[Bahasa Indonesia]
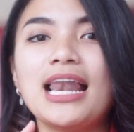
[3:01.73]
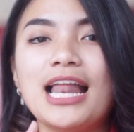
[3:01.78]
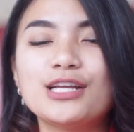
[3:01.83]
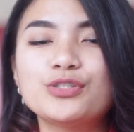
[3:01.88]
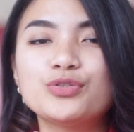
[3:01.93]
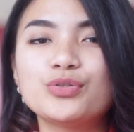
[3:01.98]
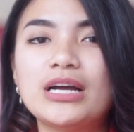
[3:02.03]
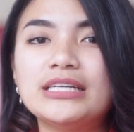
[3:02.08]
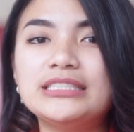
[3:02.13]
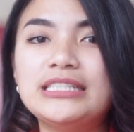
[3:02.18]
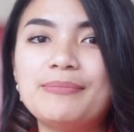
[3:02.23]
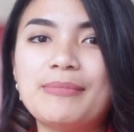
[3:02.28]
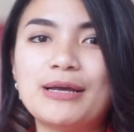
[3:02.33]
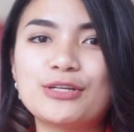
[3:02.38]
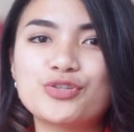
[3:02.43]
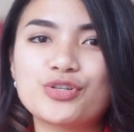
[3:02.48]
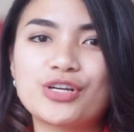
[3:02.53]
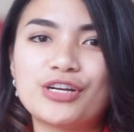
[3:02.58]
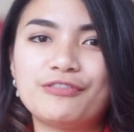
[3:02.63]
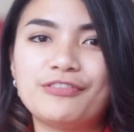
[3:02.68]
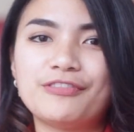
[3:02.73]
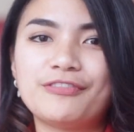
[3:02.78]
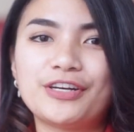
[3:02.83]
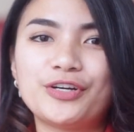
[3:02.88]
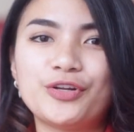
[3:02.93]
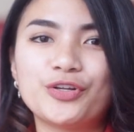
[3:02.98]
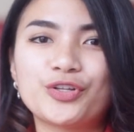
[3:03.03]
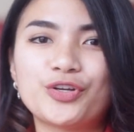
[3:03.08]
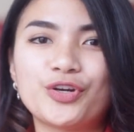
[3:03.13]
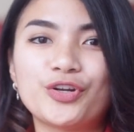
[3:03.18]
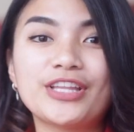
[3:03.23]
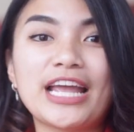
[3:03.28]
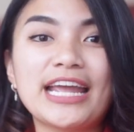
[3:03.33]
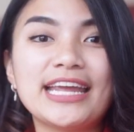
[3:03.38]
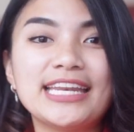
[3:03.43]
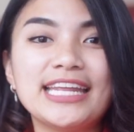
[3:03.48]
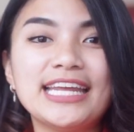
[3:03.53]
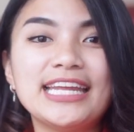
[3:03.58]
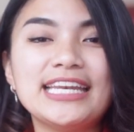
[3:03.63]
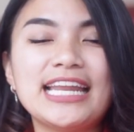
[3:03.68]
langsung aja masuk ke
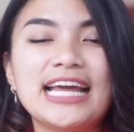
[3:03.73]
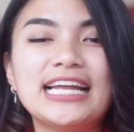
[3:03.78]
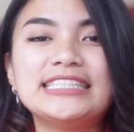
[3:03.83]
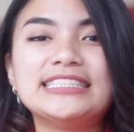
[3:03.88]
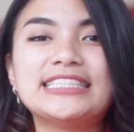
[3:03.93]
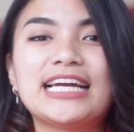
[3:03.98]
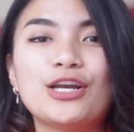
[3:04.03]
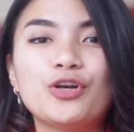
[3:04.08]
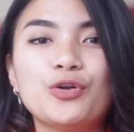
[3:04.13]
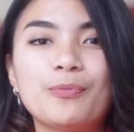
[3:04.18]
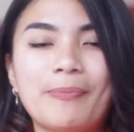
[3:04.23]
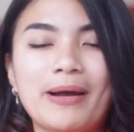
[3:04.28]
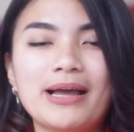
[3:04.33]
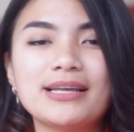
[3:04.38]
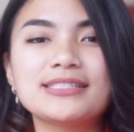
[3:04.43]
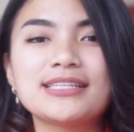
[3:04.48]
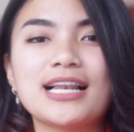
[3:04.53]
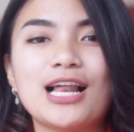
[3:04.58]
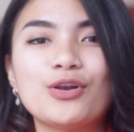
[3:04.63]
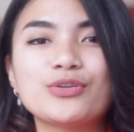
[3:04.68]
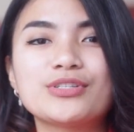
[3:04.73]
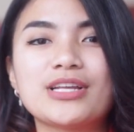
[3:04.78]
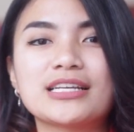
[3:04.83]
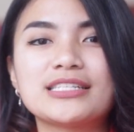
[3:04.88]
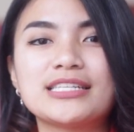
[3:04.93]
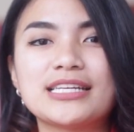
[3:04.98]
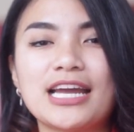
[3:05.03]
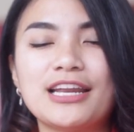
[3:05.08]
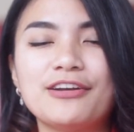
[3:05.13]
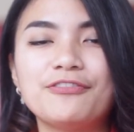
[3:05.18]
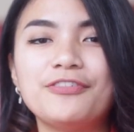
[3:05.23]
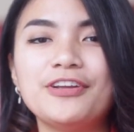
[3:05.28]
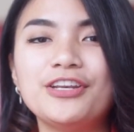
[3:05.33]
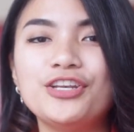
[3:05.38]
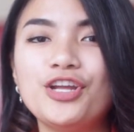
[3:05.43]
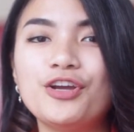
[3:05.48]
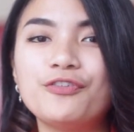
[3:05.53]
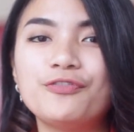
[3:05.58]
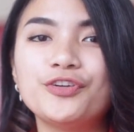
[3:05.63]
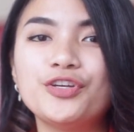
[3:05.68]
viva.co.id dan jangan lupa selalu saksikan
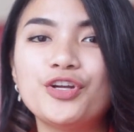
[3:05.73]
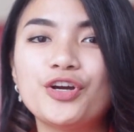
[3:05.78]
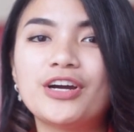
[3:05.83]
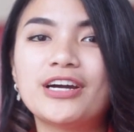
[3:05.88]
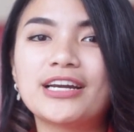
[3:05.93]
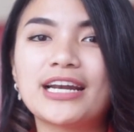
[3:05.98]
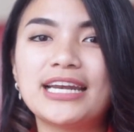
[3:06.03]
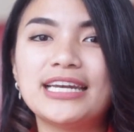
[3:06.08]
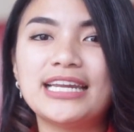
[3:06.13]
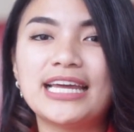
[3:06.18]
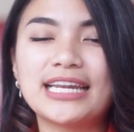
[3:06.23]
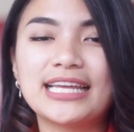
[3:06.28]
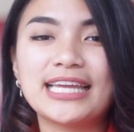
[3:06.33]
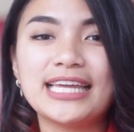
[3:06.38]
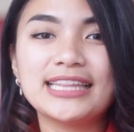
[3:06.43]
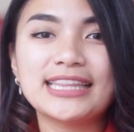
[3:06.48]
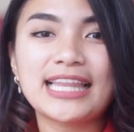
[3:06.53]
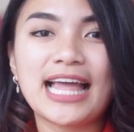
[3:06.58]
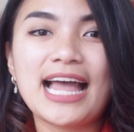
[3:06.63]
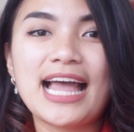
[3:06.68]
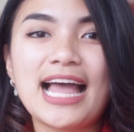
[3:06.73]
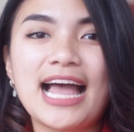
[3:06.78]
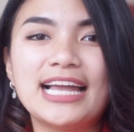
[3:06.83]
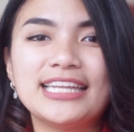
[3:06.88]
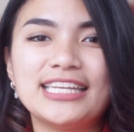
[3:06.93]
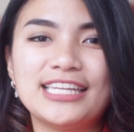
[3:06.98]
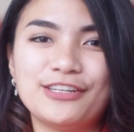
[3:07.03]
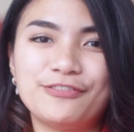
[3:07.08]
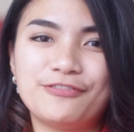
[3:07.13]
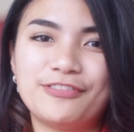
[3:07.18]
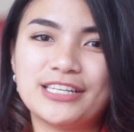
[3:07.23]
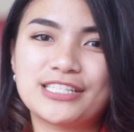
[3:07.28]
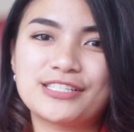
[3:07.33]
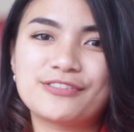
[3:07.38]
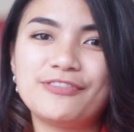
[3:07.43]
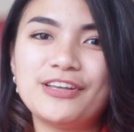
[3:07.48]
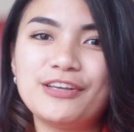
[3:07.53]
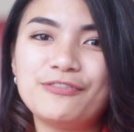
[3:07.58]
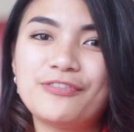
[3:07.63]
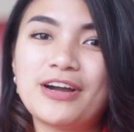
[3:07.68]
video-video keren dari kita hanya di
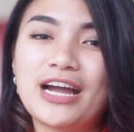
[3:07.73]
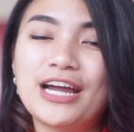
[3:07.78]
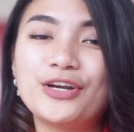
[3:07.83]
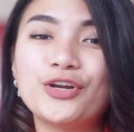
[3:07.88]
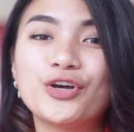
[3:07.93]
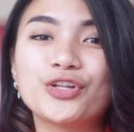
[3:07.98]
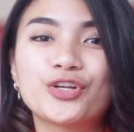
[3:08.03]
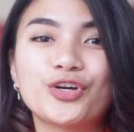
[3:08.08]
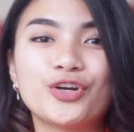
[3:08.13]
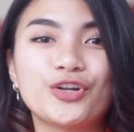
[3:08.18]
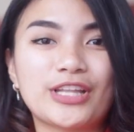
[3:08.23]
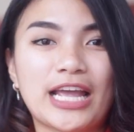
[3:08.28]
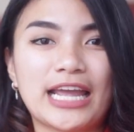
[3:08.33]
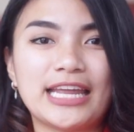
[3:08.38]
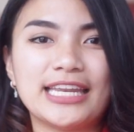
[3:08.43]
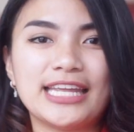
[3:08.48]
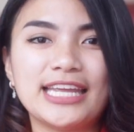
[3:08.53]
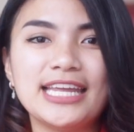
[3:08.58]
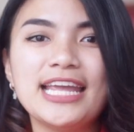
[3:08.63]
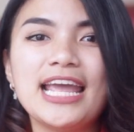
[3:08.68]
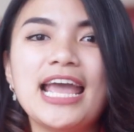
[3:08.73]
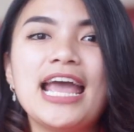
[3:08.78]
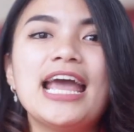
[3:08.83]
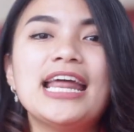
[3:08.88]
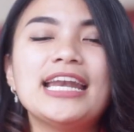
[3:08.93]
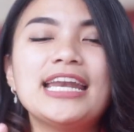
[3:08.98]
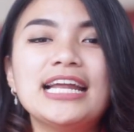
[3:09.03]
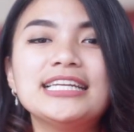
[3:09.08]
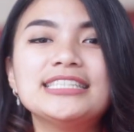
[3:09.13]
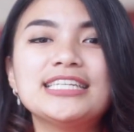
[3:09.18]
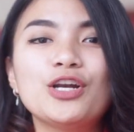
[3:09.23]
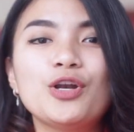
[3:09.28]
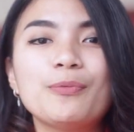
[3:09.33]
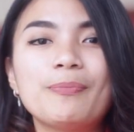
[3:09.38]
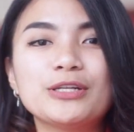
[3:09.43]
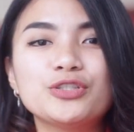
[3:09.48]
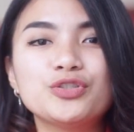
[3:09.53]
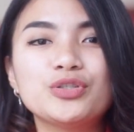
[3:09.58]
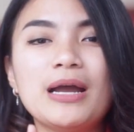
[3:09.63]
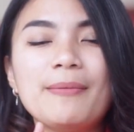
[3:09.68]
flixviva.co.id dan jangan
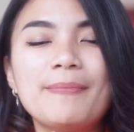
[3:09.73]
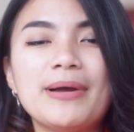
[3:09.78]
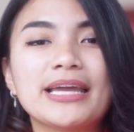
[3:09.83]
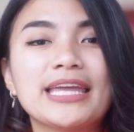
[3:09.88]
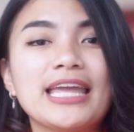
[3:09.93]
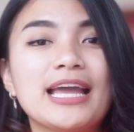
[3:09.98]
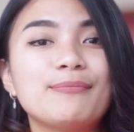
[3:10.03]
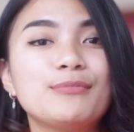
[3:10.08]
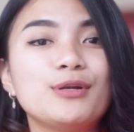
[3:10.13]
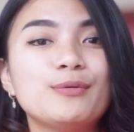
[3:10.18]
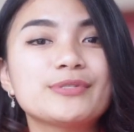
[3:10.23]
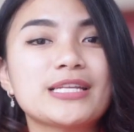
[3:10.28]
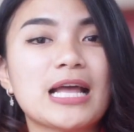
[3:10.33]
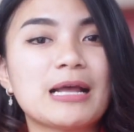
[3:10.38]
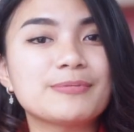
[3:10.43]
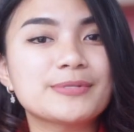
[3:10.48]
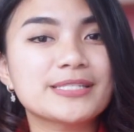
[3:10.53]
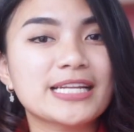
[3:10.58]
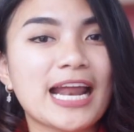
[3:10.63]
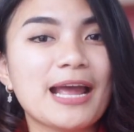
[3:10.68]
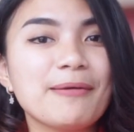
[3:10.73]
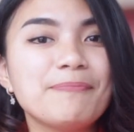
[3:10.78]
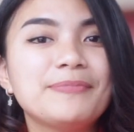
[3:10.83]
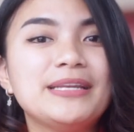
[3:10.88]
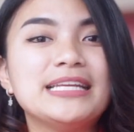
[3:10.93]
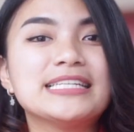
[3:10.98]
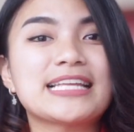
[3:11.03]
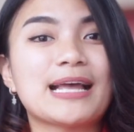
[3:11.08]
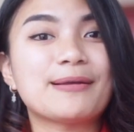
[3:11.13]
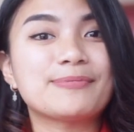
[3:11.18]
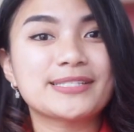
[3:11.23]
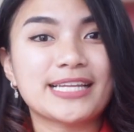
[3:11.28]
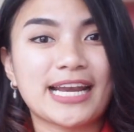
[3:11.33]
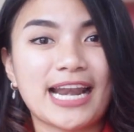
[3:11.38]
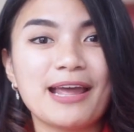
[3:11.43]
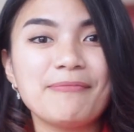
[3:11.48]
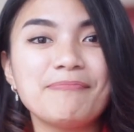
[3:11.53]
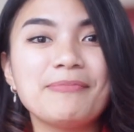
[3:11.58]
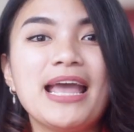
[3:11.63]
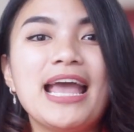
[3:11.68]
lupa juga bagi yang belum subscribe, di
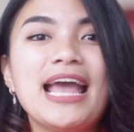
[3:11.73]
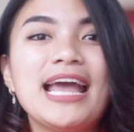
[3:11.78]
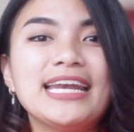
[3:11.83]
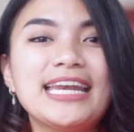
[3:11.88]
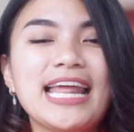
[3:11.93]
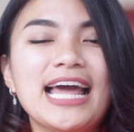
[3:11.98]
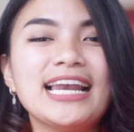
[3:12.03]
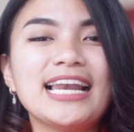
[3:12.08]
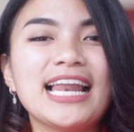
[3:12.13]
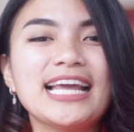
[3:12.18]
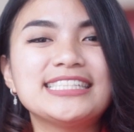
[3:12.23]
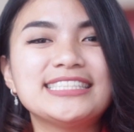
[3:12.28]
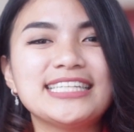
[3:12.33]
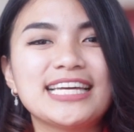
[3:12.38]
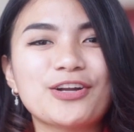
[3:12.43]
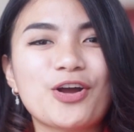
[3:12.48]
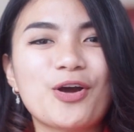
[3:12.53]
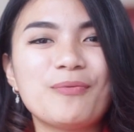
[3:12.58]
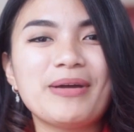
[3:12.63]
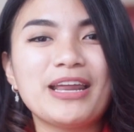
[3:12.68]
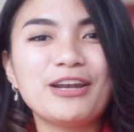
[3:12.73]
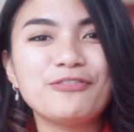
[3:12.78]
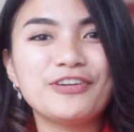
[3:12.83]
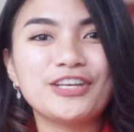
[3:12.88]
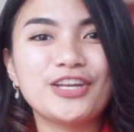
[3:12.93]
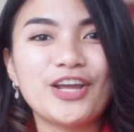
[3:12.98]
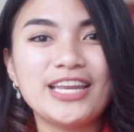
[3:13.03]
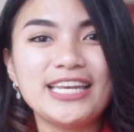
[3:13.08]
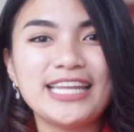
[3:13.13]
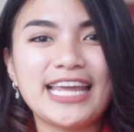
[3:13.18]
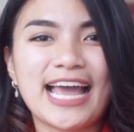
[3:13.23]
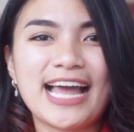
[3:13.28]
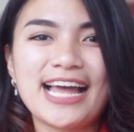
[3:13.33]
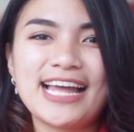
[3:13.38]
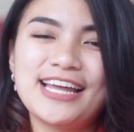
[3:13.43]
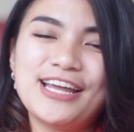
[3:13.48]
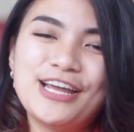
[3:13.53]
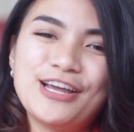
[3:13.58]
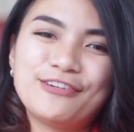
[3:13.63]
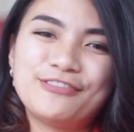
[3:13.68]
subscribe dan like, share, komen video ini ya.
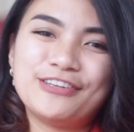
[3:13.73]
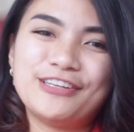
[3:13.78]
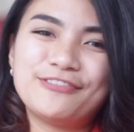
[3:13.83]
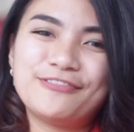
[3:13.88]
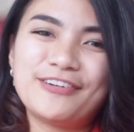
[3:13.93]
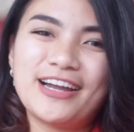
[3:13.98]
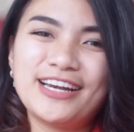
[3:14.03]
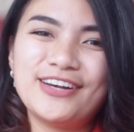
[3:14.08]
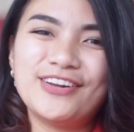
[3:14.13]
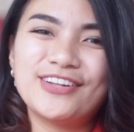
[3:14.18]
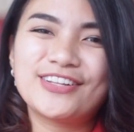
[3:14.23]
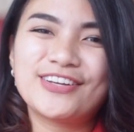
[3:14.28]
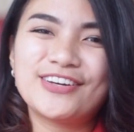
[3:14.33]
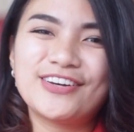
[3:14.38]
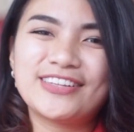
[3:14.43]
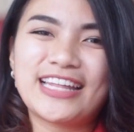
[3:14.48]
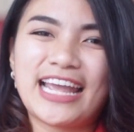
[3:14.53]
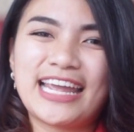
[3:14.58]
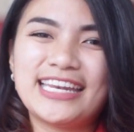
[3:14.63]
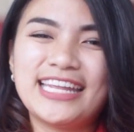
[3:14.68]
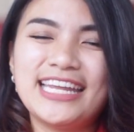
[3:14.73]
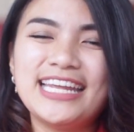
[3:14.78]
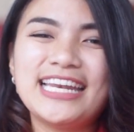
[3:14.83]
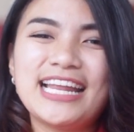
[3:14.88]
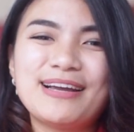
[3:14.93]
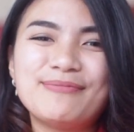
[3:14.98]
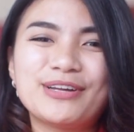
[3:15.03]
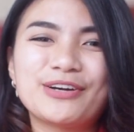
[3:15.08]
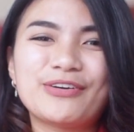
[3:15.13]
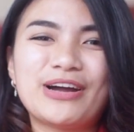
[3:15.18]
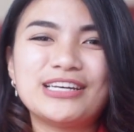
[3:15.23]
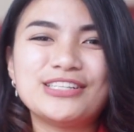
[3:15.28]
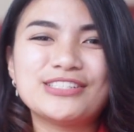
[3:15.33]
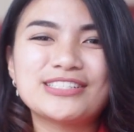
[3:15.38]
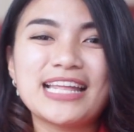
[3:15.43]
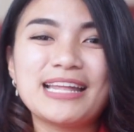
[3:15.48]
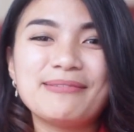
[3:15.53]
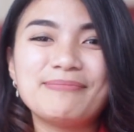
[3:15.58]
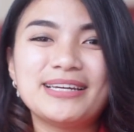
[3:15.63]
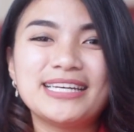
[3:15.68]
viva.co.id number one
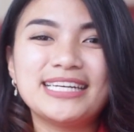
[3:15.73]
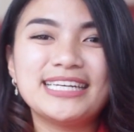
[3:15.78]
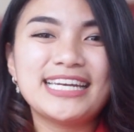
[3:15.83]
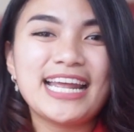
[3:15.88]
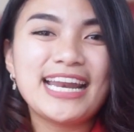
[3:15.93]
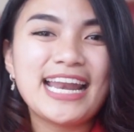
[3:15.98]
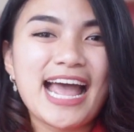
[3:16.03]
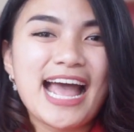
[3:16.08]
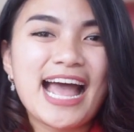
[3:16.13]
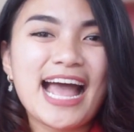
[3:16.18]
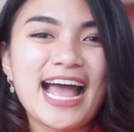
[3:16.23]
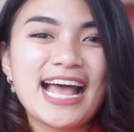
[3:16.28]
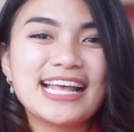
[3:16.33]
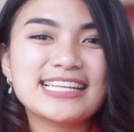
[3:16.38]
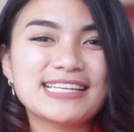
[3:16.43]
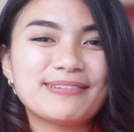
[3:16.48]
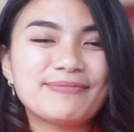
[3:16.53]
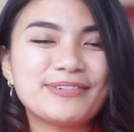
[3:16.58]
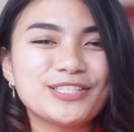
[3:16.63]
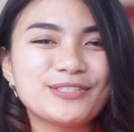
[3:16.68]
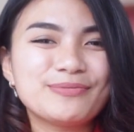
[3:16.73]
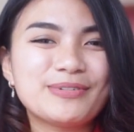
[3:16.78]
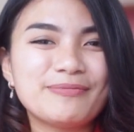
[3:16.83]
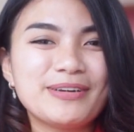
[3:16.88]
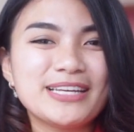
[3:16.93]
statement. Dadah, sampai jumpa